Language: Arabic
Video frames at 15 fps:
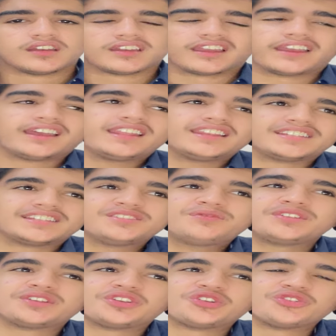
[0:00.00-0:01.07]
هذا
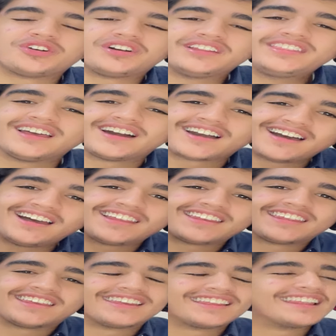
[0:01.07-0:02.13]
يعجبني انه عنده
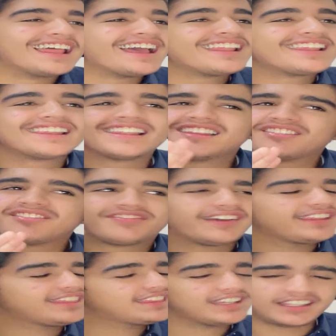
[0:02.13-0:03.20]
اغاني
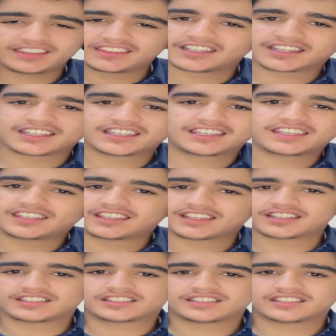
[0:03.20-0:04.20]
الفتة عنده غنية